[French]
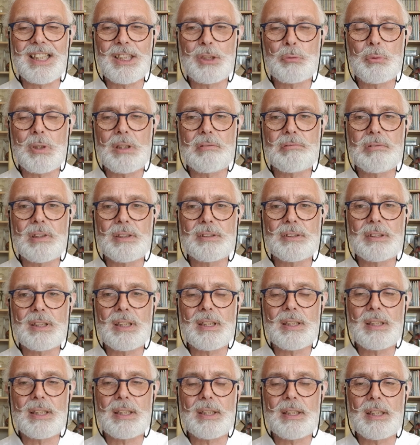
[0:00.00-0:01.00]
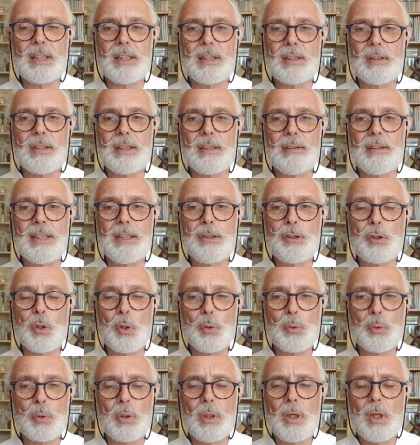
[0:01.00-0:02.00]
territoires voisins et
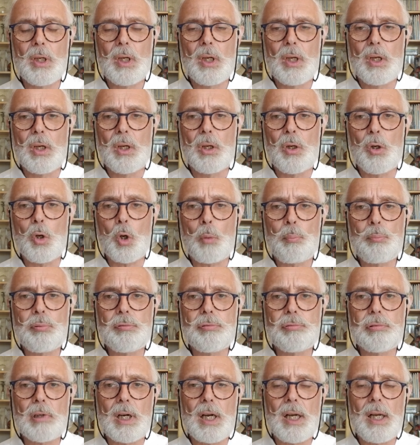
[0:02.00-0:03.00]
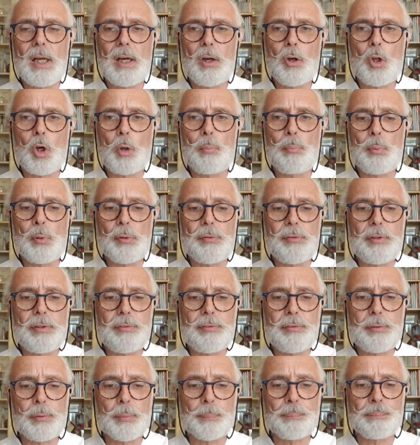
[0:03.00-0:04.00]
d'étendre leur pouvoir, leur
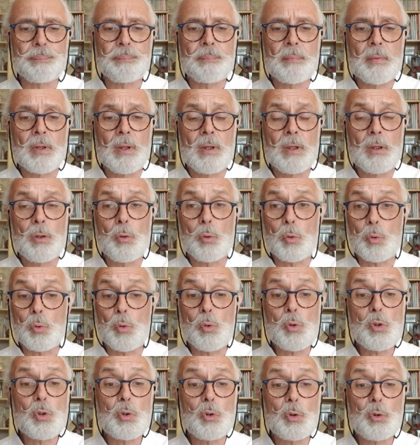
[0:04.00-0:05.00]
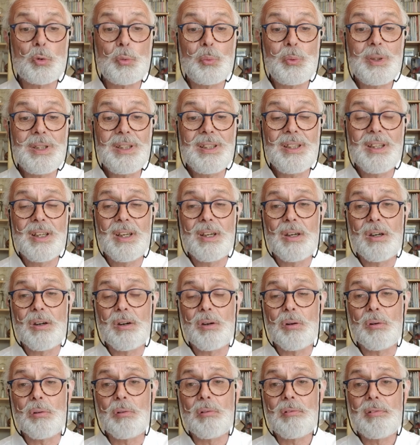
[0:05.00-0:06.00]
possession. Donc aujourd'hui,
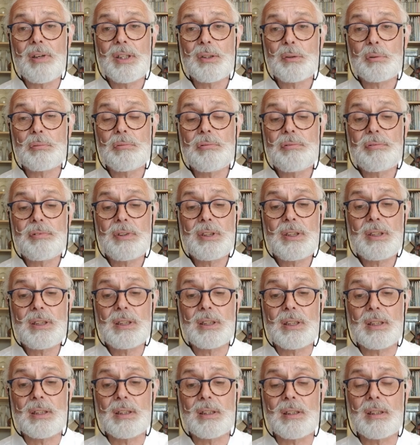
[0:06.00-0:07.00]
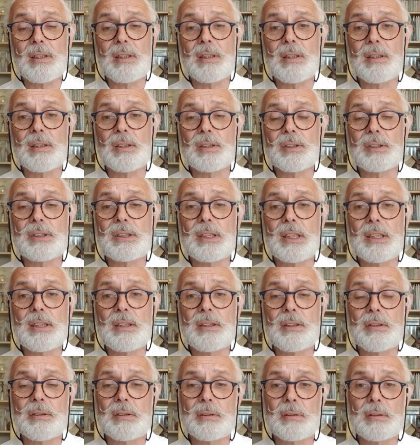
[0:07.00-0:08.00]
on va trouver
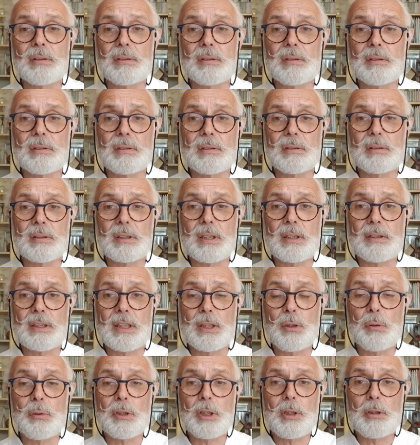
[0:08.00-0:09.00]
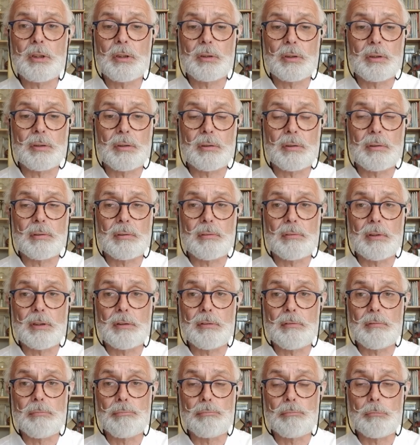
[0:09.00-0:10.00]
cette catégorie
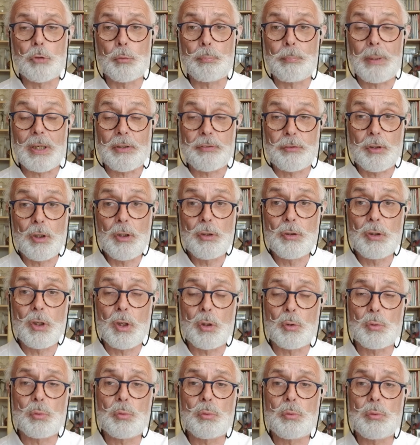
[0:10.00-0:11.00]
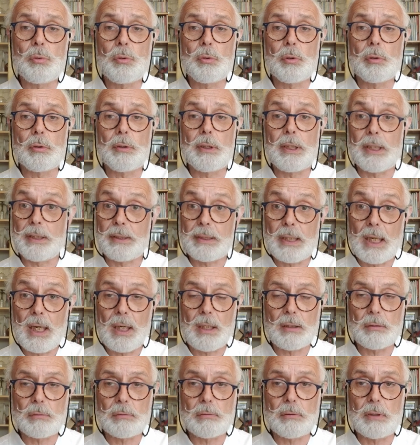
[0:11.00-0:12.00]
de, personnes ou
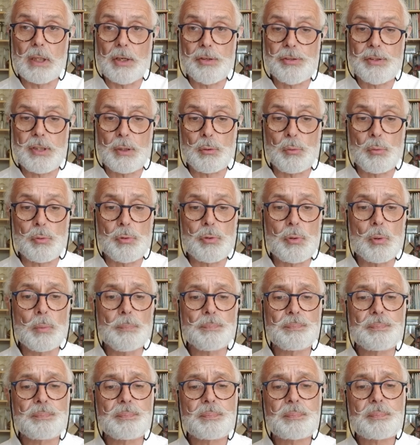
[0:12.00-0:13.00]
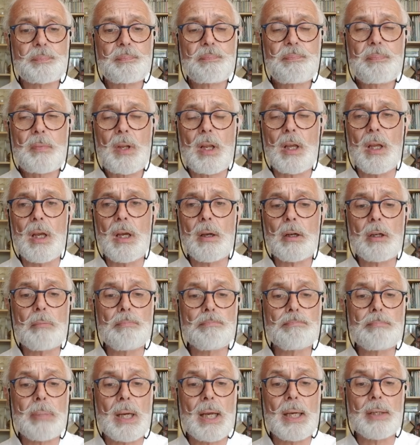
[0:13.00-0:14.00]
d'États ou d'institutions, bah,
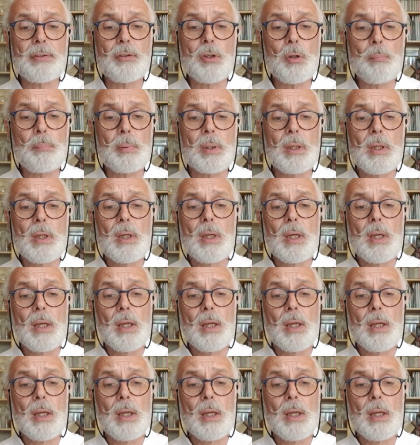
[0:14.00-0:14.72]
par exemple